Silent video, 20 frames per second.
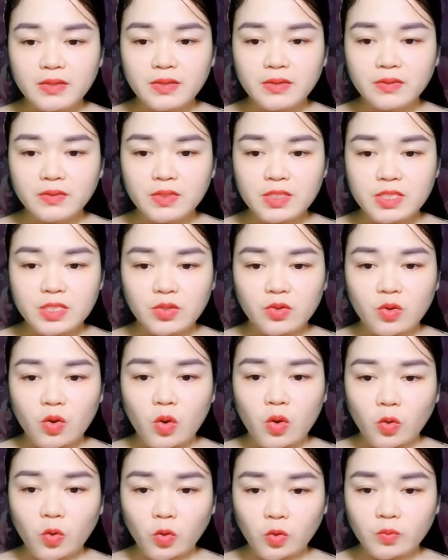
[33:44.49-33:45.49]
Lời này của
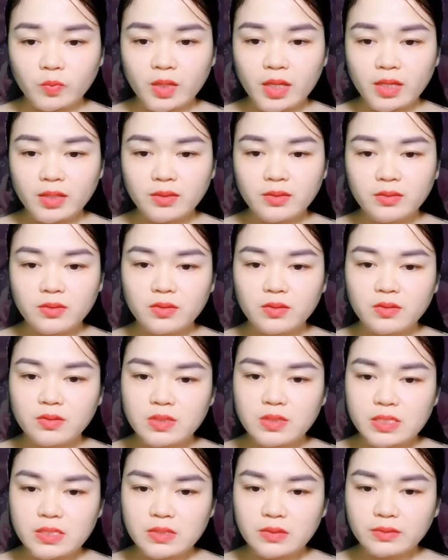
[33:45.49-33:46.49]
anh nói ra,
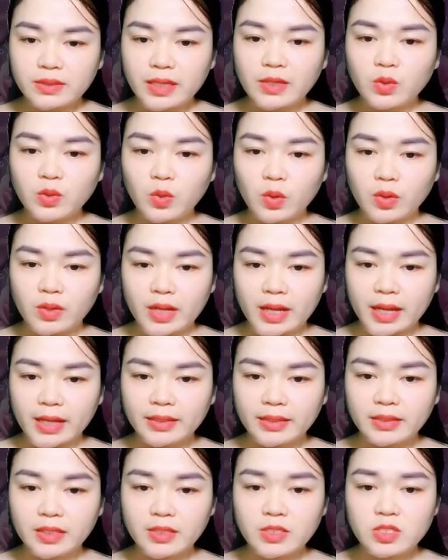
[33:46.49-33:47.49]
trong lòng cô đột nhiên
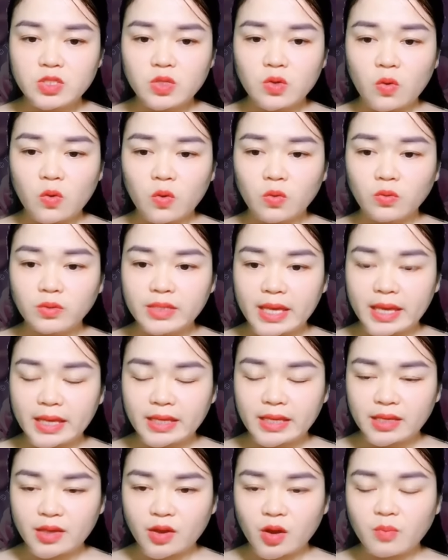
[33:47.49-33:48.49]
nảy lên một ý nghĩ.
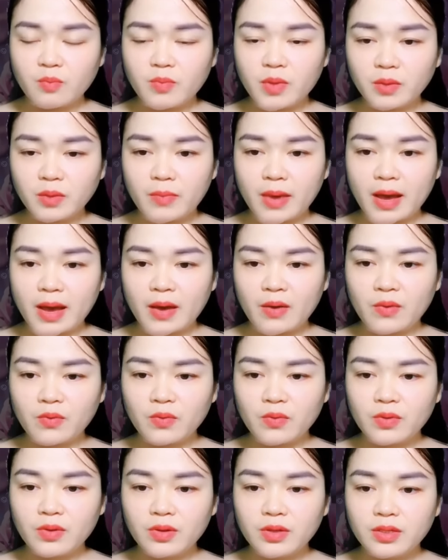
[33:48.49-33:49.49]
Anh
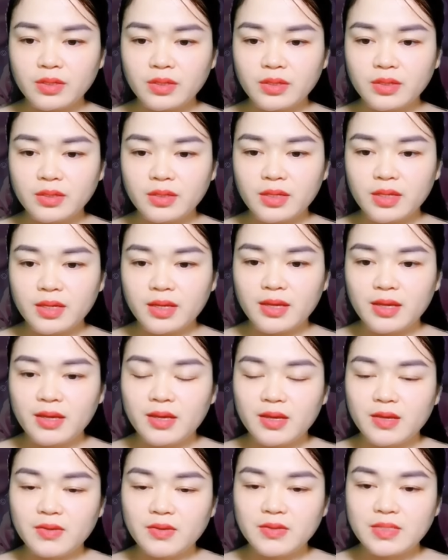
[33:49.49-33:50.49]
có chút bối rối sờ
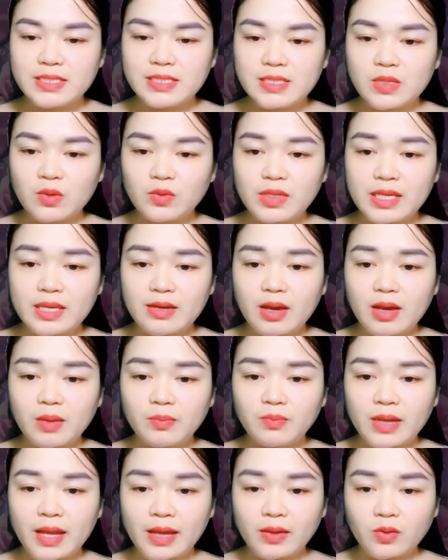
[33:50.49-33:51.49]
tóc.
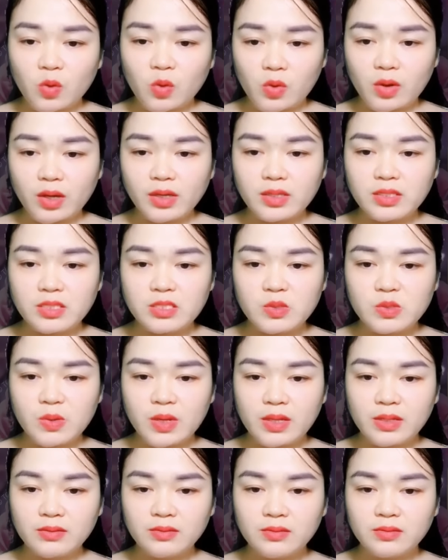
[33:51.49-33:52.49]
Mấy ngày nữa các bạn
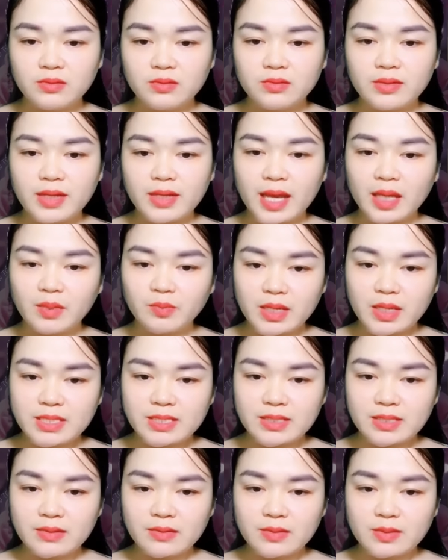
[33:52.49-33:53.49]
học cũ sẽ tổ chức
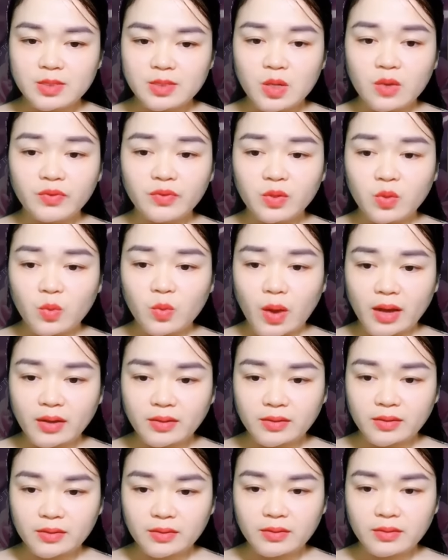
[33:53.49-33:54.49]
một buổi gặp mặt ở thành
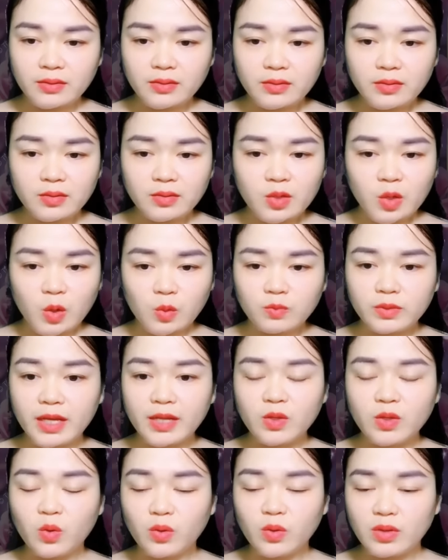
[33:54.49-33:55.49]
phố B, cậu
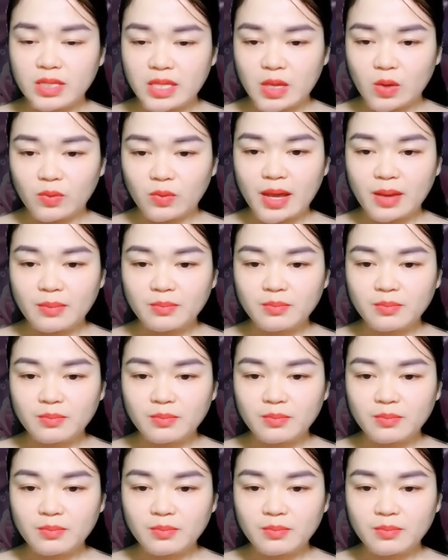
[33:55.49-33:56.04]
có đi không?